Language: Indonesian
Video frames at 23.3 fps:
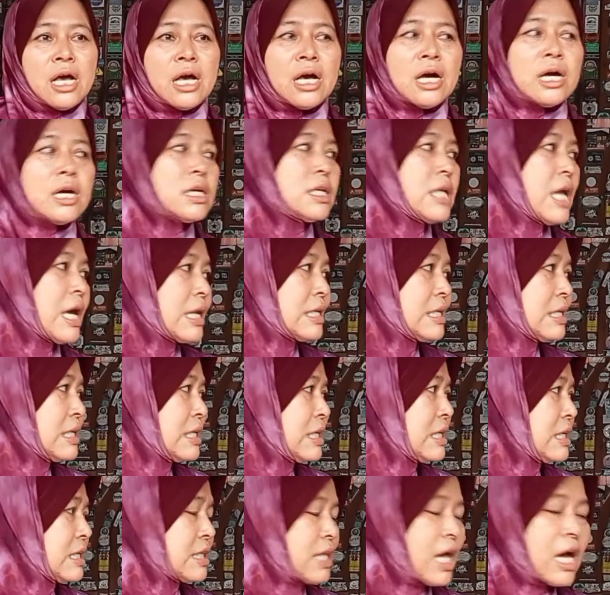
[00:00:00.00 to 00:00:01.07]
Uh,
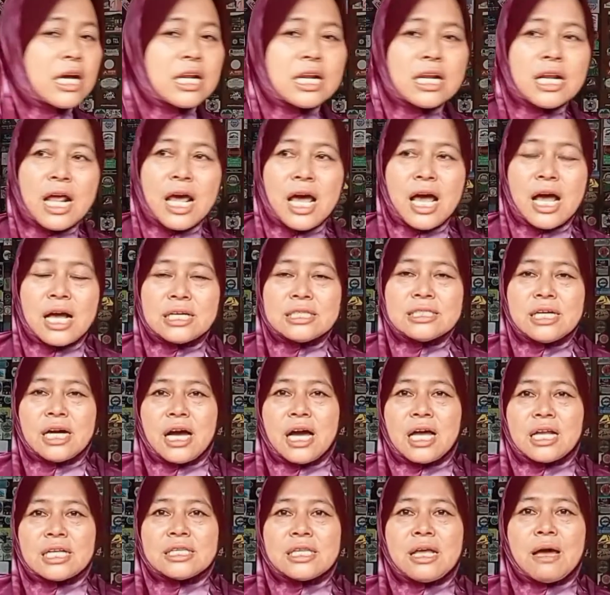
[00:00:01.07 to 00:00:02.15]
dari Tangerang,
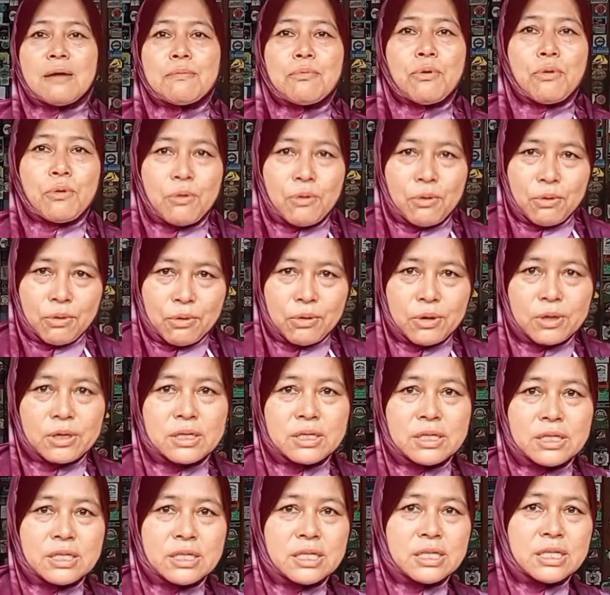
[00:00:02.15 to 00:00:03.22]
Jakarta, Bogor,
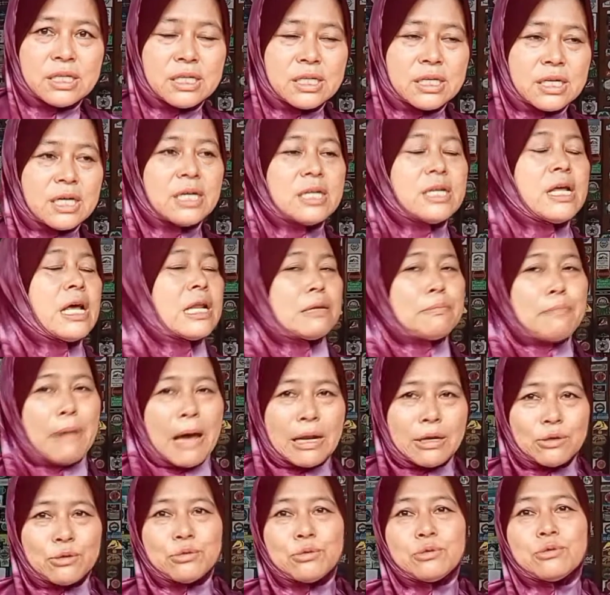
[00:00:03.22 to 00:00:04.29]
hmm. uh, dari
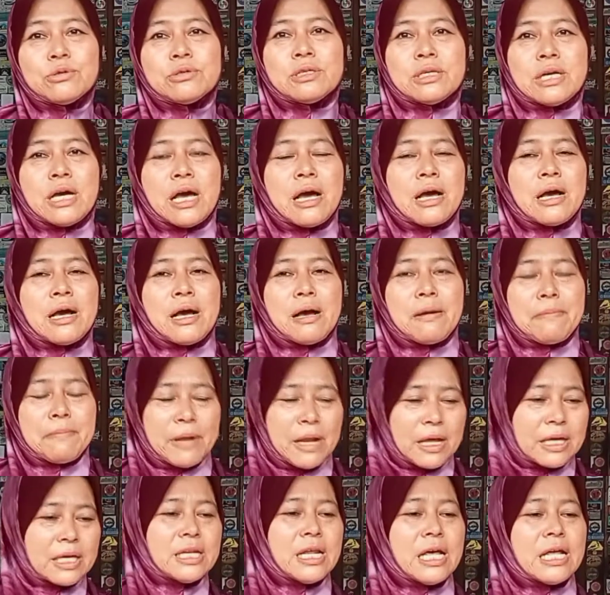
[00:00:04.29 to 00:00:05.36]
Bandung ya,
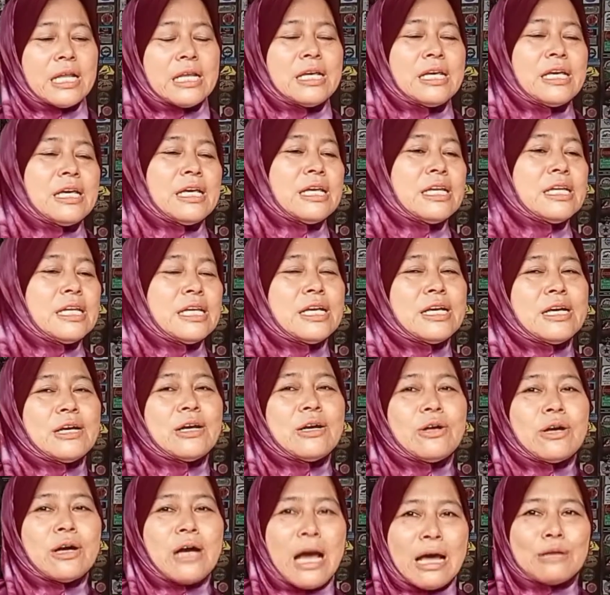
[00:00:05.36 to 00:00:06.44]
apalagi hmm. dari ini
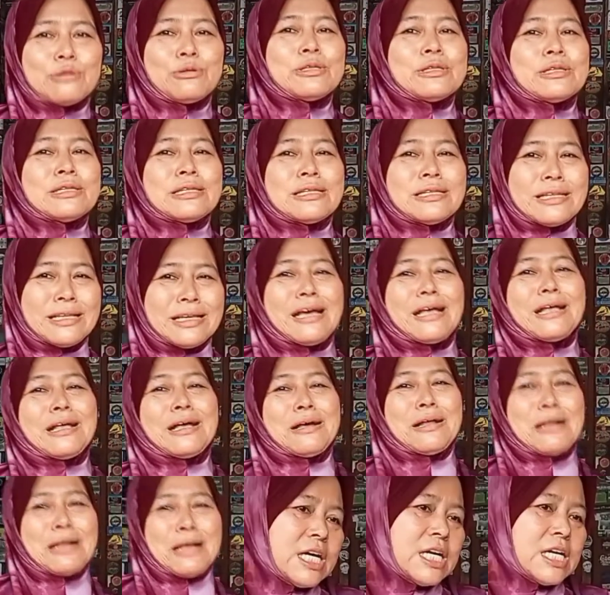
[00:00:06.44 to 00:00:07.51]
Garut iya. ya. ya.
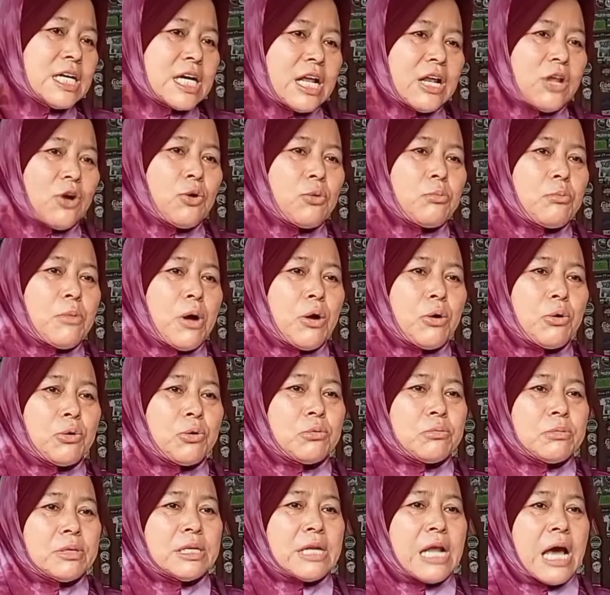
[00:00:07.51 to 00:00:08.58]
Yep. Kalau mau
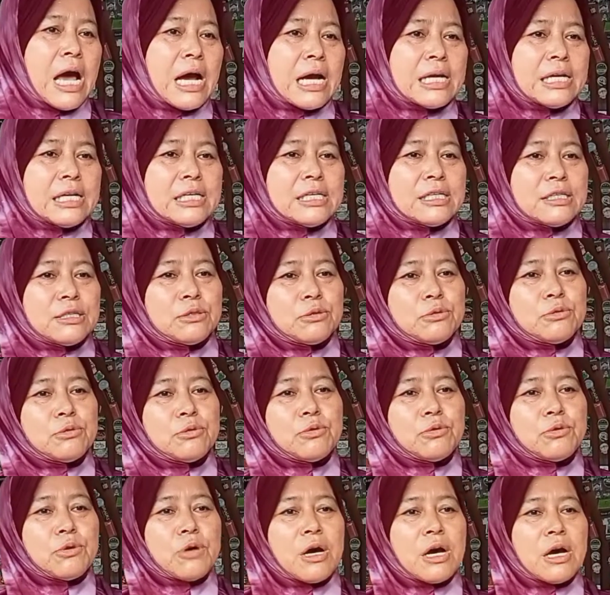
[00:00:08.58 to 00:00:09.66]
mendaki itu
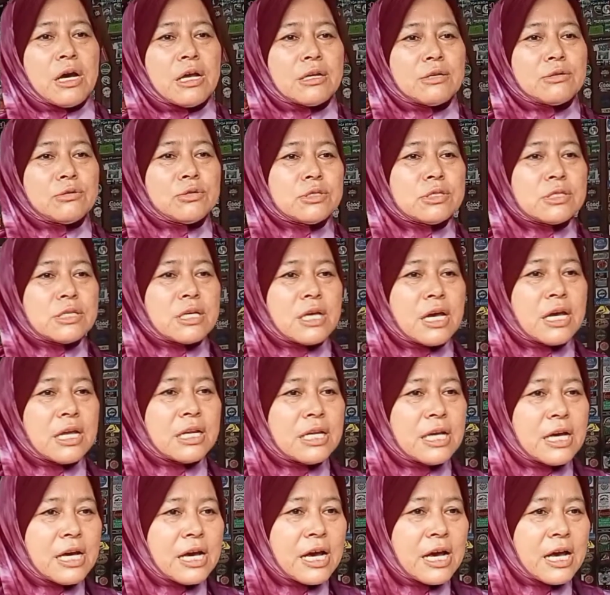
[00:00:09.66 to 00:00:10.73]
harus
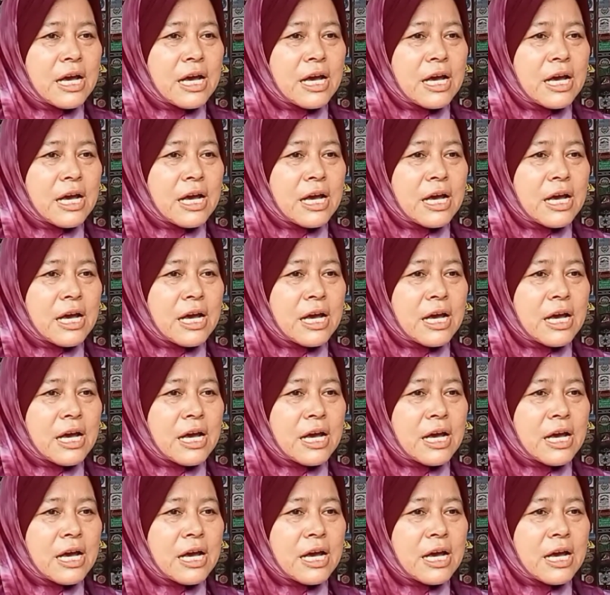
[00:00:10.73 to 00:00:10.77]
ada